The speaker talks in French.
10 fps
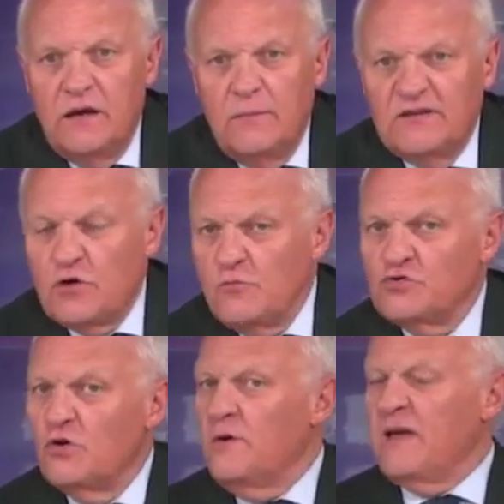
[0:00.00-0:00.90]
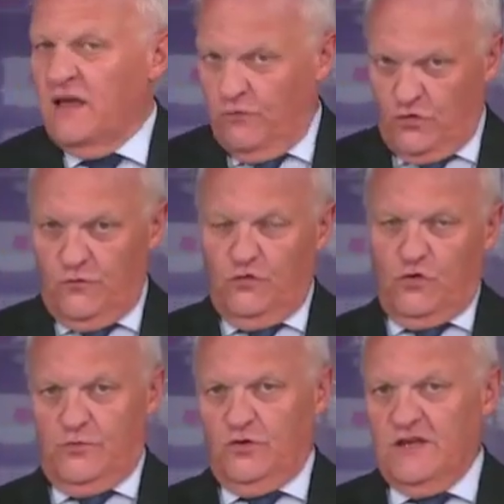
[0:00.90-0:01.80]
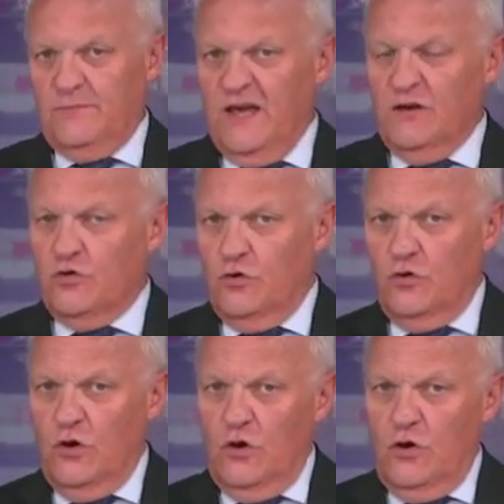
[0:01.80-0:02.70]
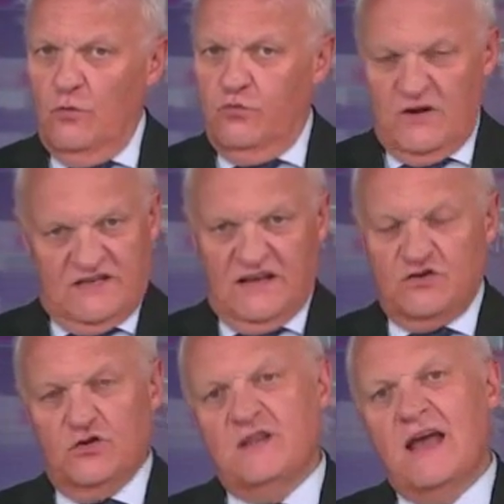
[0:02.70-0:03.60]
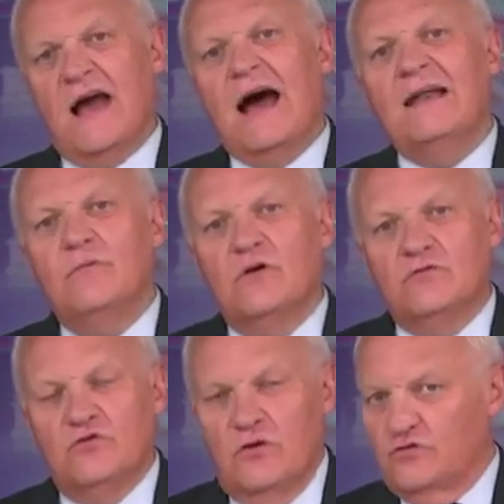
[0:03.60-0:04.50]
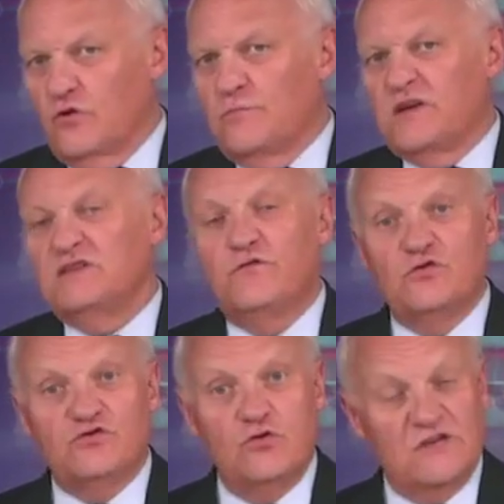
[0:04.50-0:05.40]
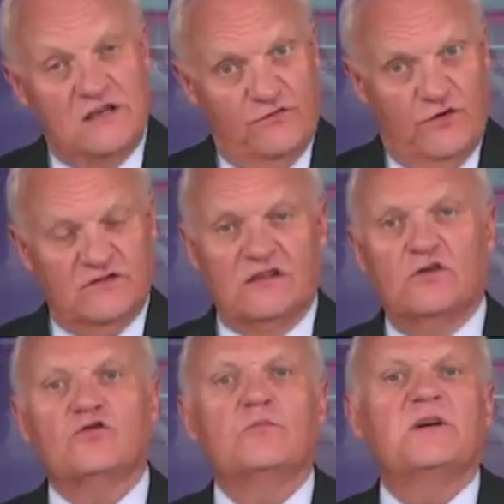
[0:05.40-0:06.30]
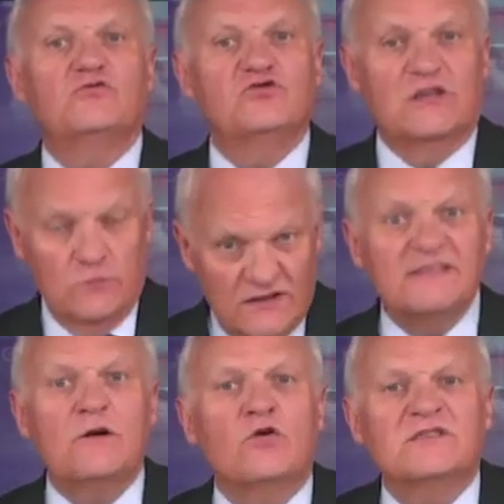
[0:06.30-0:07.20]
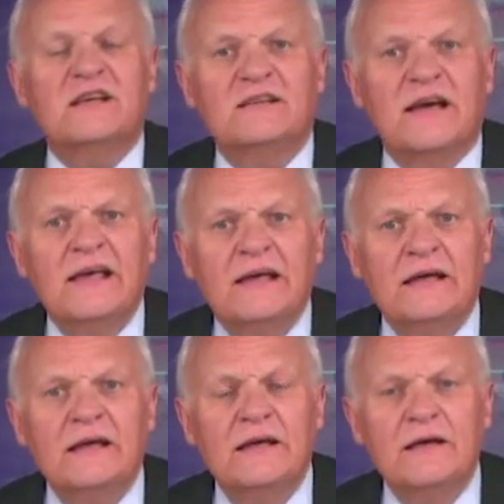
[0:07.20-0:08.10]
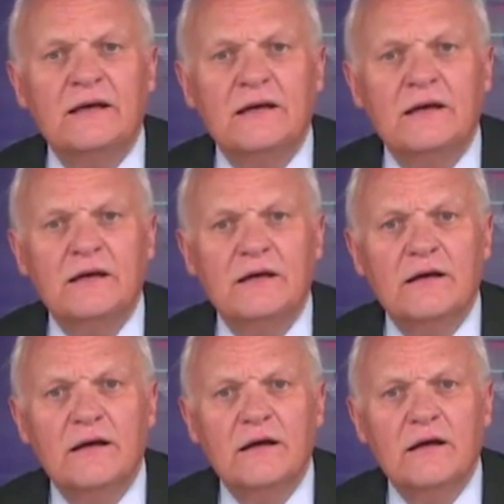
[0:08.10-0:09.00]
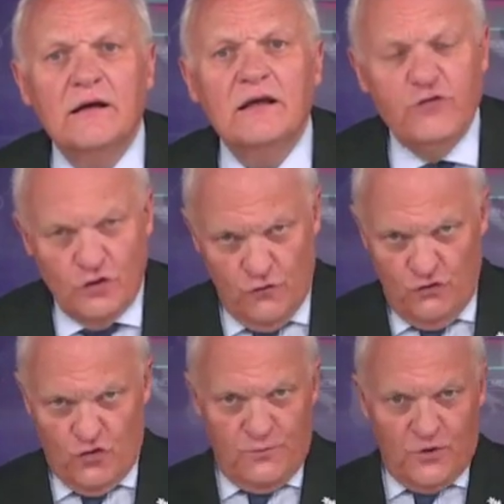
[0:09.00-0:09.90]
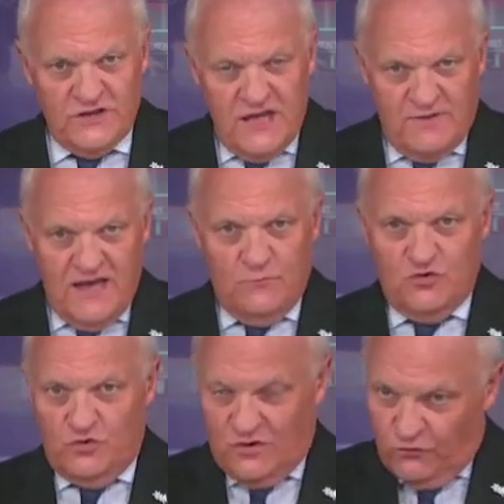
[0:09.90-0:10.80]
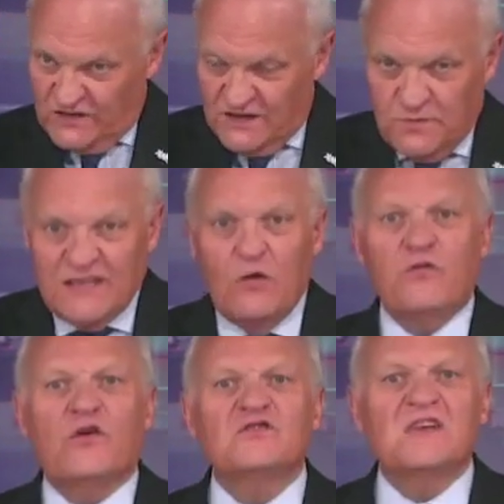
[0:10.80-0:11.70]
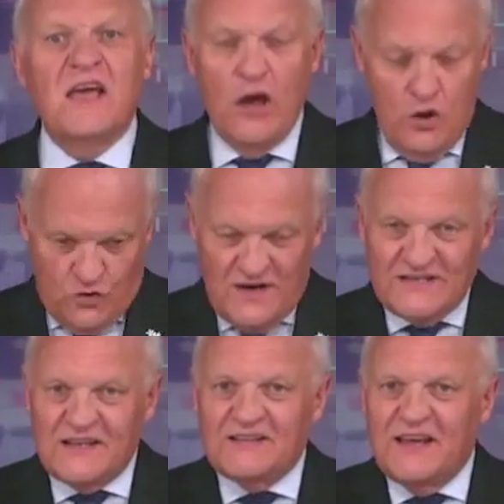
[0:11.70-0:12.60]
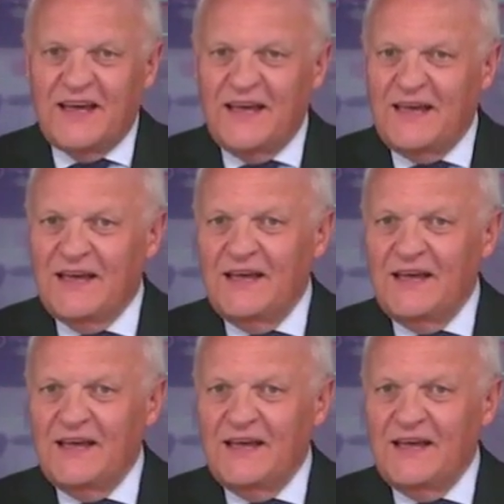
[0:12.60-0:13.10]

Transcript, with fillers: Parce que, monsieur le maire, il faut que vous compreniez bien que pour les actionnaires allemands de l'entreprise Voslo qui vendent cette entreprise aux Chinois, c'est leurs intérêts. Il faut que vous compreniez bien, monsieur, que vous expliquiez aux Français que les intérêts